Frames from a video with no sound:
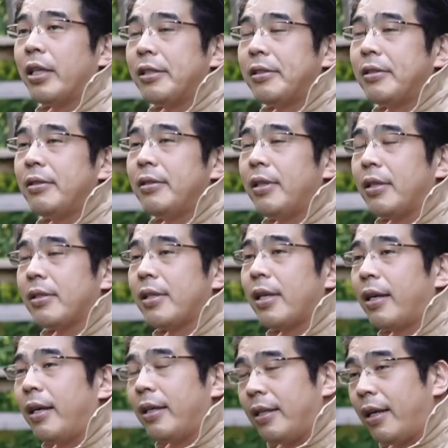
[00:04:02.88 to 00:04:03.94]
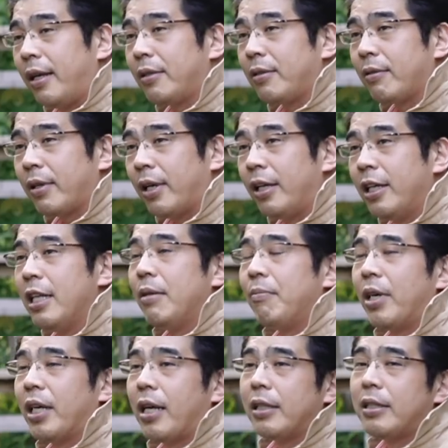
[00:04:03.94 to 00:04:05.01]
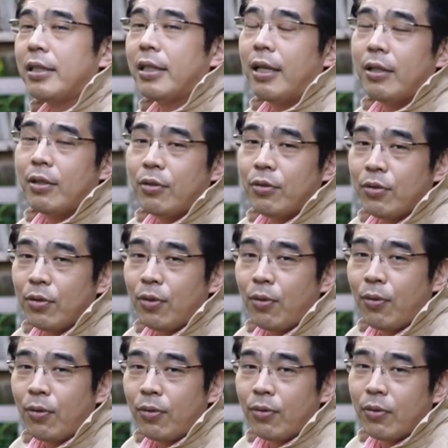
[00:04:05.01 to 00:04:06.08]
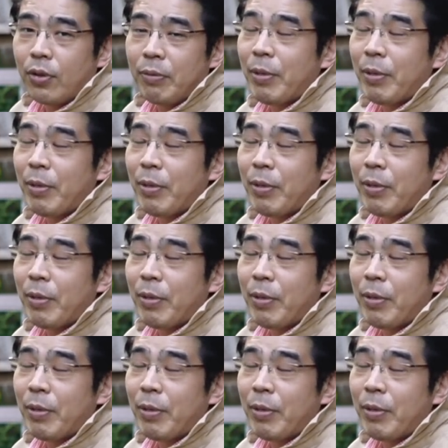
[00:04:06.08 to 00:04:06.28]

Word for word: ね住んでる世界であるとか、まあ、価値観というところ、